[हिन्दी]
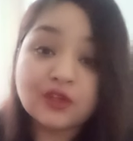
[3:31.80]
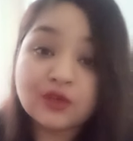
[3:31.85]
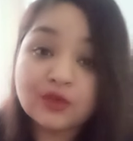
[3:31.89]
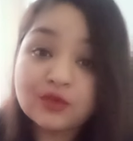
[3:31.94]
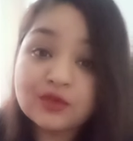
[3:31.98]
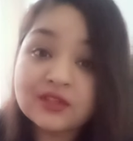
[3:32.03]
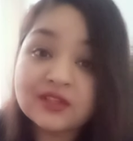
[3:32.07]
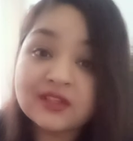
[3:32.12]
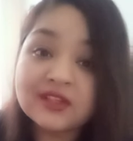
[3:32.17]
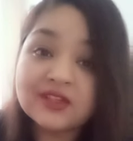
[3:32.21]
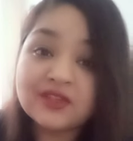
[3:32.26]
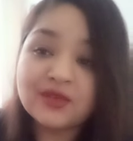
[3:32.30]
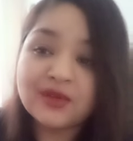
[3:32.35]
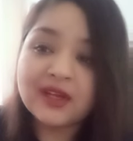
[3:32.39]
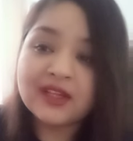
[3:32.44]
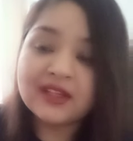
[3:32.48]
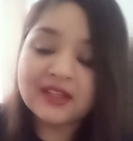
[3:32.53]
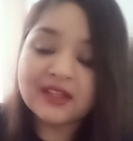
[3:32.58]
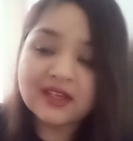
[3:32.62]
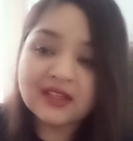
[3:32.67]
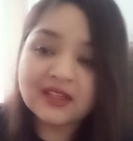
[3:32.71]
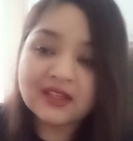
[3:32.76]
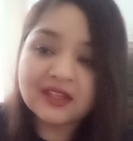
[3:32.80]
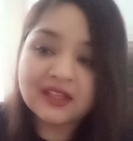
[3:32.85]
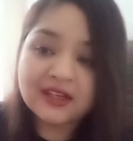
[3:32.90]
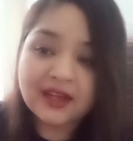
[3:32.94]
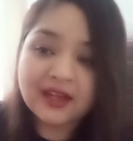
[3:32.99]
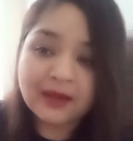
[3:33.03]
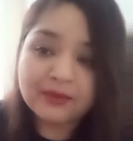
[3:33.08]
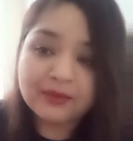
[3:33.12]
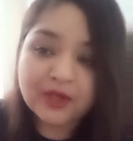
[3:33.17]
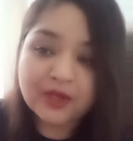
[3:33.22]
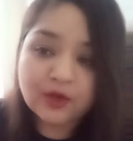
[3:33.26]
तो उससे जो है धीरे धीरे
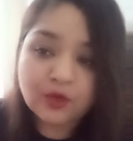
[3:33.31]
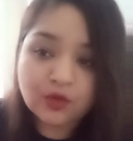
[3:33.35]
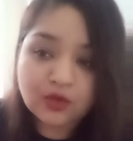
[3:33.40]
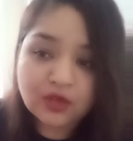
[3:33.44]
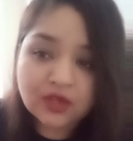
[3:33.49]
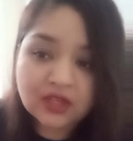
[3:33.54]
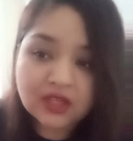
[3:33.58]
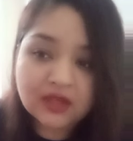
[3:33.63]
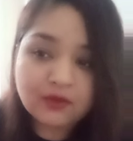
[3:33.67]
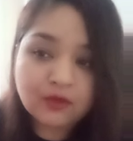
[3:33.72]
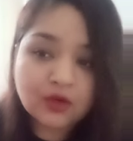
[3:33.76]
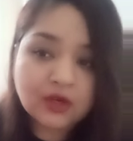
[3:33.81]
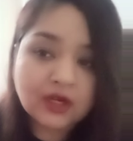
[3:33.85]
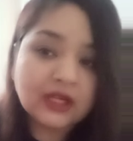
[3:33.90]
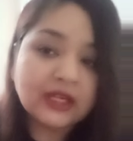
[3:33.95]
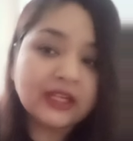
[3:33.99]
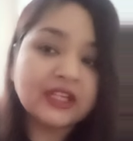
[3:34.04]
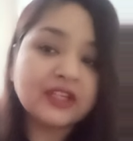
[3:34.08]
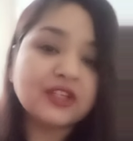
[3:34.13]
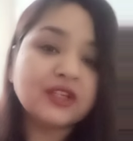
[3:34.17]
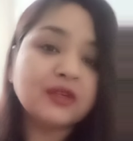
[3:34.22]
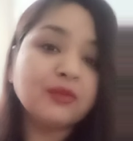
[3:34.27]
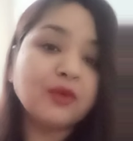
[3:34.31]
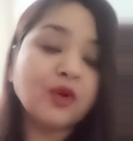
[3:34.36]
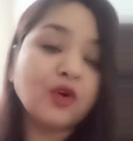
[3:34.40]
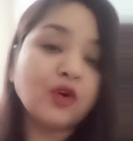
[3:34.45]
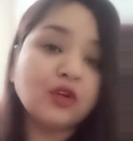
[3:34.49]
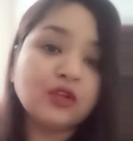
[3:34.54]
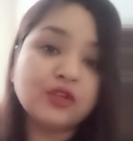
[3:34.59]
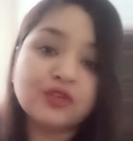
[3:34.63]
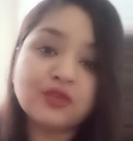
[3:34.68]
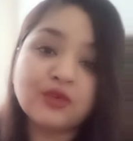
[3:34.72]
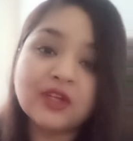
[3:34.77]
आप देखोगे कि वो कलेशी
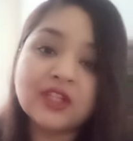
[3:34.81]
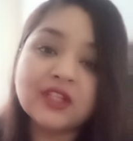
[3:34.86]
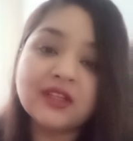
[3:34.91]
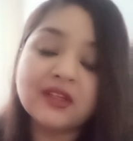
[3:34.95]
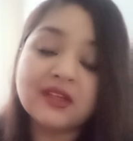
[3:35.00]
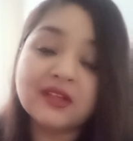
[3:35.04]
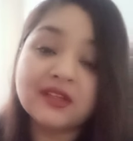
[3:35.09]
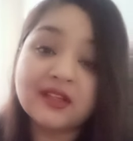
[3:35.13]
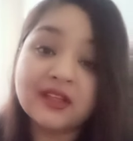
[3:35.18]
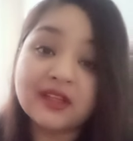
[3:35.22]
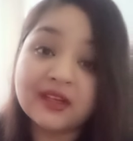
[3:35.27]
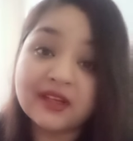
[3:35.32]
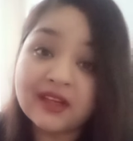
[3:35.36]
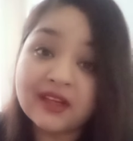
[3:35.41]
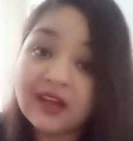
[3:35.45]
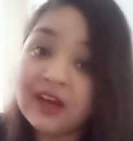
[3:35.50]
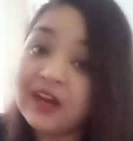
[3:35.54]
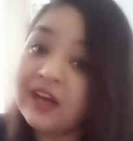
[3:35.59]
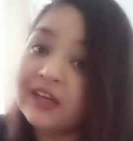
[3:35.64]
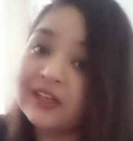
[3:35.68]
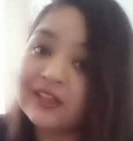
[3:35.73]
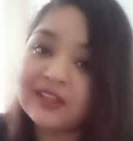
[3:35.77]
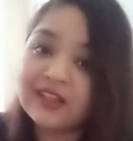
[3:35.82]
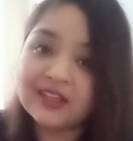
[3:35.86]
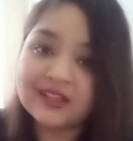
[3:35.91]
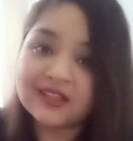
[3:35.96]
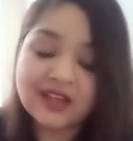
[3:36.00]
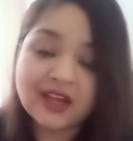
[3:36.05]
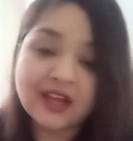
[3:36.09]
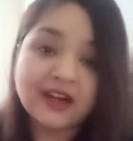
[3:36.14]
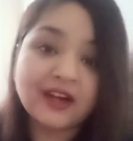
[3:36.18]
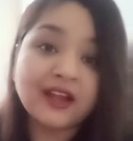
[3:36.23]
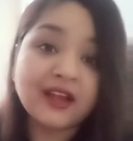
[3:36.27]
माहौल जो है धीरे धीरे हटता
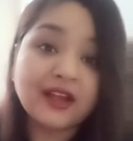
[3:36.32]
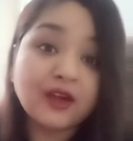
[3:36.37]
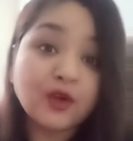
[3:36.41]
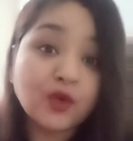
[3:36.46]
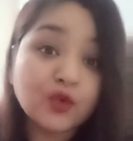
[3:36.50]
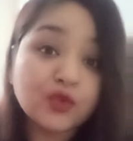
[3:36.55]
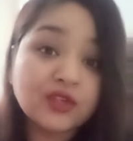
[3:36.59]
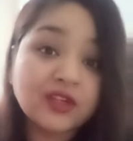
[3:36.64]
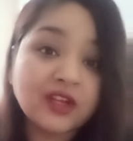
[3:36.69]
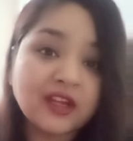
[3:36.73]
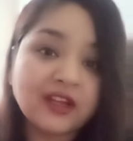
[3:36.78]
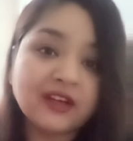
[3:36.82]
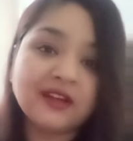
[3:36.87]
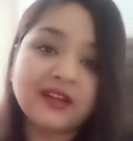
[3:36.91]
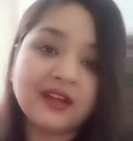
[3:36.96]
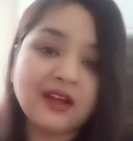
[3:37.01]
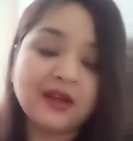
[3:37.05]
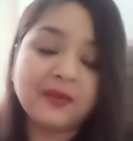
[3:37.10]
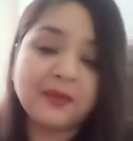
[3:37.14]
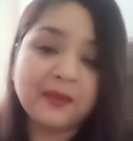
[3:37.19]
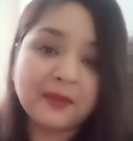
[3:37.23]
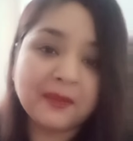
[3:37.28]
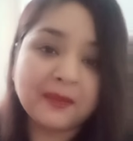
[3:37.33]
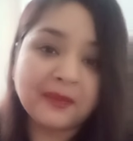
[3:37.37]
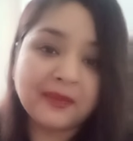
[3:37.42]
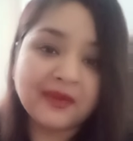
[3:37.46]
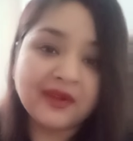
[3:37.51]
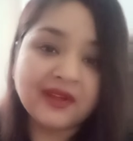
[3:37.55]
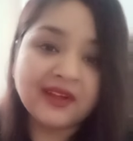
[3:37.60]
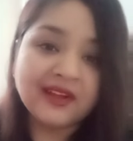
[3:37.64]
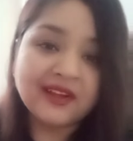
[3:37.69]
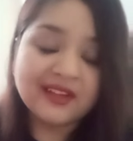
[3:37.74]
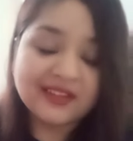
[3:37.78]
जा रहा है उस घर का
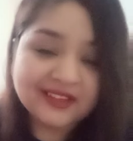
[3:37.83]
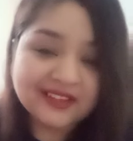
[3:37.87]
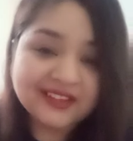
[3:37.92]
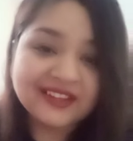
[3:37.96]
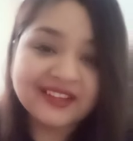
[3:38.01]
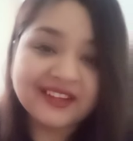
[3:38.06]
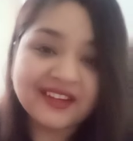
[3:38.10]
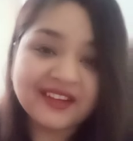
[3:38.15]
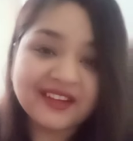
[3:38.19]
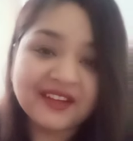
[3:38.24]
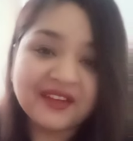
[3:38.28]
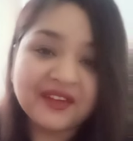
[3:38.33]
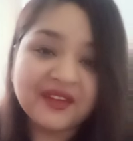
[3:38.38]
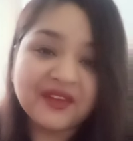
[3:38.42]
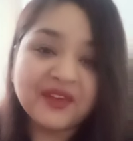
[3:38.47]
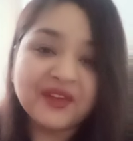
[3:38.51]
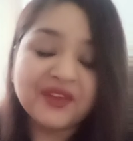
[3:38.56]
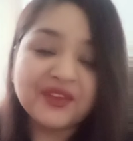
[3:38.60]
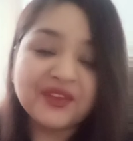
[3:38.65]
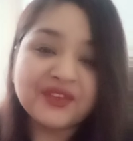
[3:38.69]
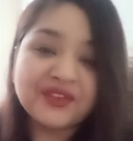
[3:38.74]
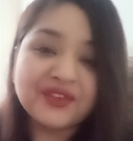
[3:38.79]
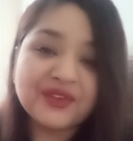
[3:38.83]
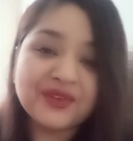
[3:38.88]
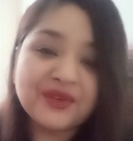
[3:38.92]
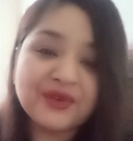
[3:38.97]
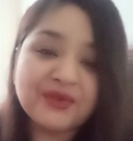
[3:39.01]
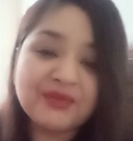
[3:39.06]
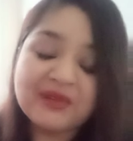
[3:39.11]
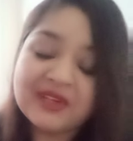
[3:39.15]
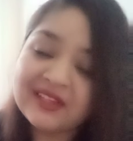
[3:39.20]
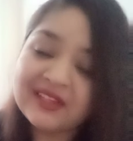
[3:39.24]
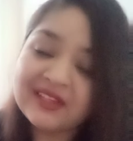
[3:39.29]
ठीक है सो
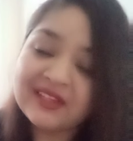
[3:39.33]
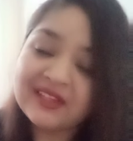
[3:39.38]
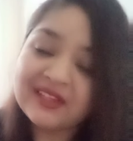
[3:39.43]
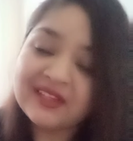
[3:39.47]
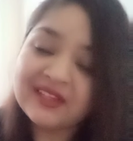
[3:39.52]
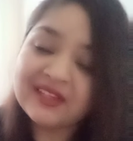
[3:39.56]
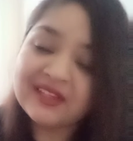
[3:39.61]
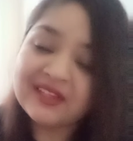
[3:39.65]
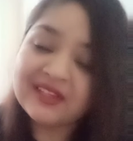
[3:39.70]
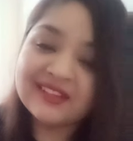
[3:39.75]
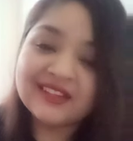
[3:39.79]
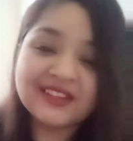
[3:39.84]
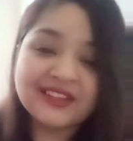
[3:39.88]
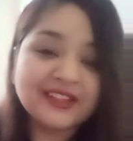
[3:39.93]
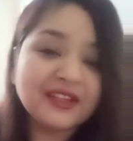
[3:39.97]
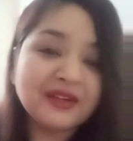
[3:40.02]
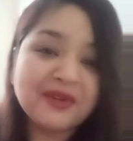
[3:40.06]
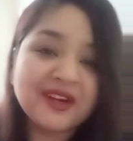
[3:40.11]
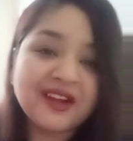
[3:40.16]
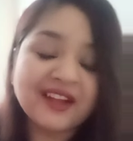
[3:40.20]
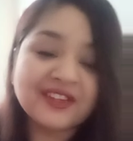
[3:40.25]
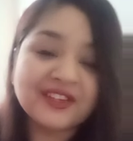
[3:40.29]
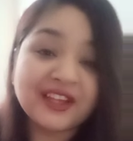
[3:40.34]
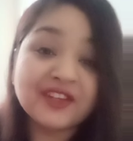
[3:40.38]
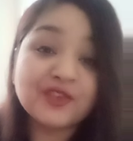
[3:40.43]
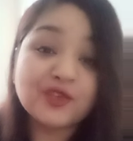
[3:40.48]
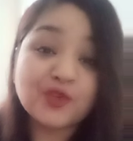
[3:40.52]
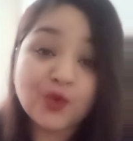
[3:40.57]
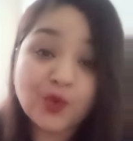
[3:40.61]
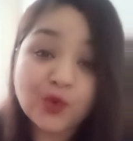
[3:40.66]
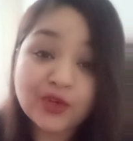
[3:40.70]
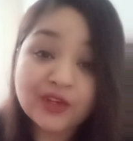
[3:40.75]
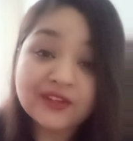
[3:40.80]
so, बस मैं आज का एक
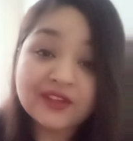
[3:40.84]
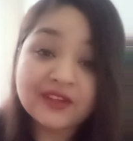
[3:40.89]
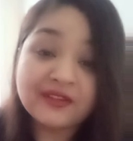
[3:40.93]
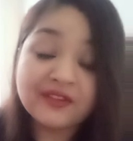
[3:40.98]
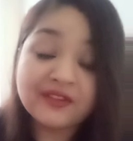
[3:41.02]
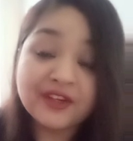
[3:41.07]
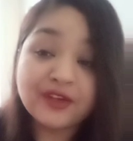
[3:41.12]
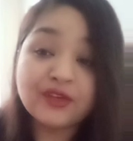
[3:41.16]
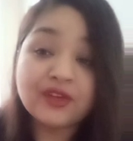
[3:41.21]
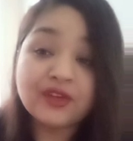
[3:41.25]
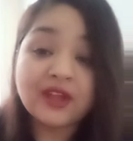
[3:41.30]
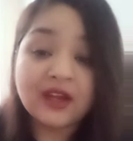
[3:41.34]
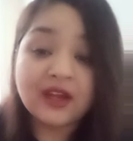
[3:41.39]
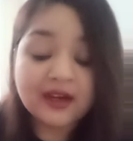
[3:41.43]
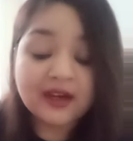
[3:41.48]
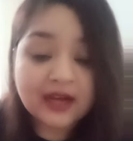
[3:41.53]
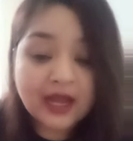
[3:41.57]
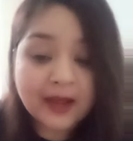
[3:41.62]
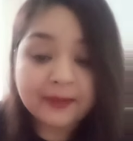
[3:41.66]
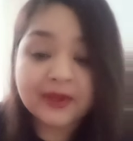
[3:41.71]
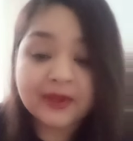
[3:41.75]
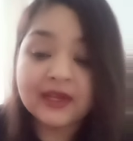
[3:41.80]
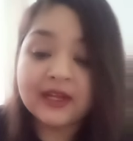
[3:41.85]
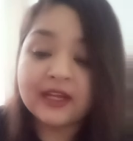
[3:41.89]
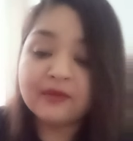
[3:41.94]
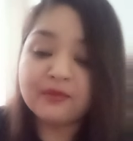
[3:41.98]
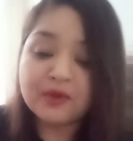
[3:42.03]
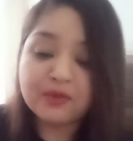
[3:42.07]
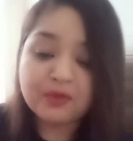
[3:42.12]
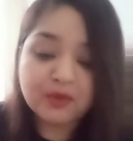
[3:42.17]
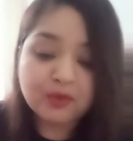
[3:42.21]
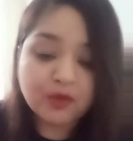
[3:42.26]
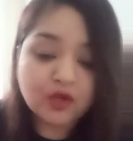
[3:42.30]
छोटा सा वीडियो कि अगर आपके घर
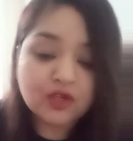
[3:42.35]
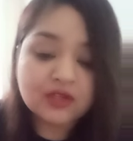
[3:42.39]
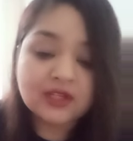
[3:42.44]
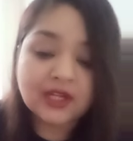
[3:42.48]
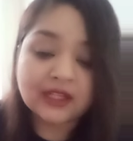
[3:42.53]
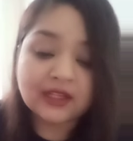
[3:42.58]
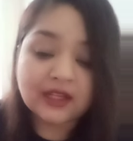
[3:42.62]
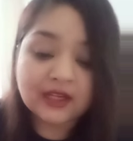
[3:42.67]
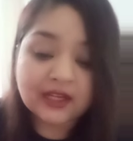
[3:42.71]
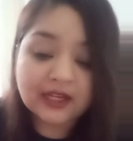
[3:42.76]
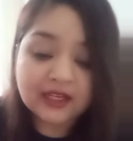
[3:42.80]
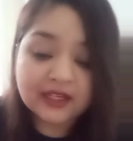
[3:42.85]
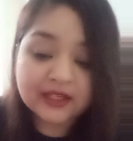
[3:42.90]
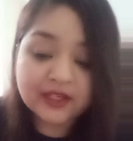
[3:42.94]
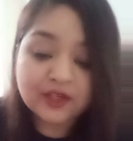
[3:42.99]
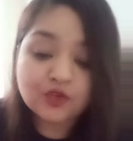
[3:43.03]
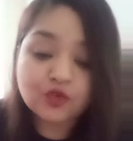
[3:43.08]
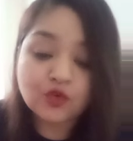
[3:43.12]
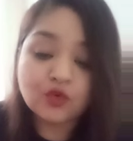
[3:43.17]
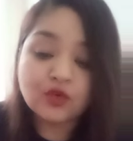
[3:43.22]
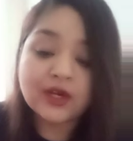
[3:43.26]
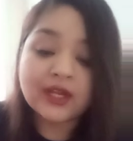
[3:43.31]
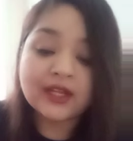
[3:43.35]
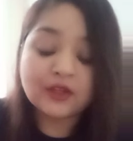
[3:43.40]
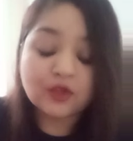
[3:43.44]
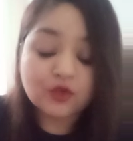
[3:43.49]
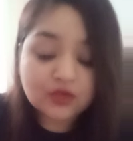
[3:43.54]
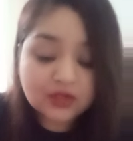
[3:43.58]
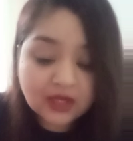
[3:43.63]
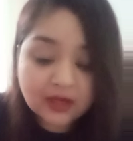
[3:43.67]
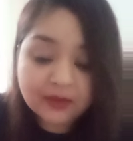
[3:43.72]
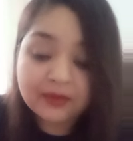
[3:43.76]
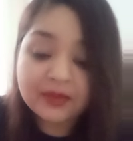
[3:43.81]
में भी बहुत ज़्यादा कलेश हो रहा है तो
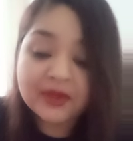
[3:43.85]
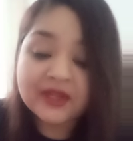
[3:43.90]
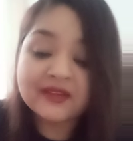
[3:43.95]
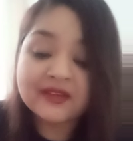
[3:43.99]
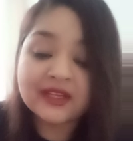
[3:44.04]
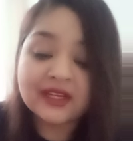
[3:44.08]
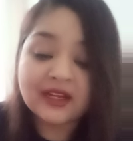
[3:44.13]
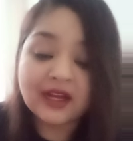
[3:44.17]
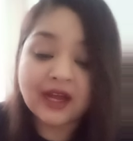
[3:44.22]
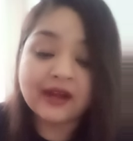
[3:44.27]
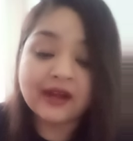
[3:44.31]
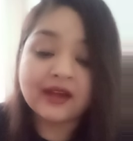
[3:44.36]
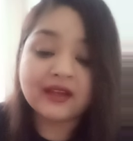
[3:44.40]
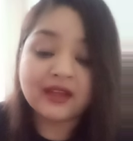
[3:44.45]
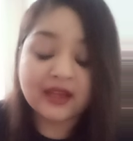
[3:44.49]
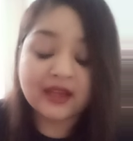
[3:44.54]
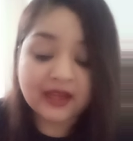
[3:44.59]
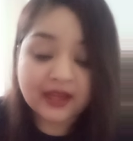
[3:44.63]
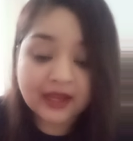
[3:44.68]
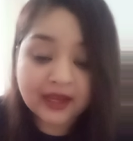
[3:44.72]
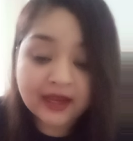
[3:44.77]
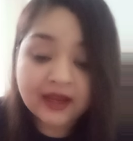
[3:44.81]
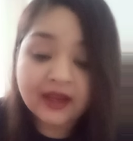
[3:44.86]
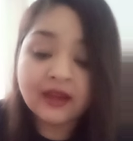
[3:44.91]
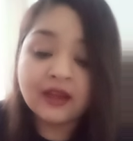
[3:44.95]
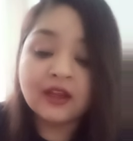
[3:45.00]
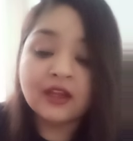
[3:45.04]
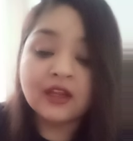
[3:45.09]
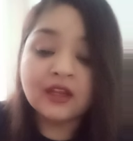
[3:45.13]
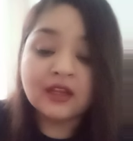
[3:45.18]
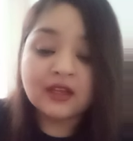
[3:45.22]
उसका बेसिक कारण ये है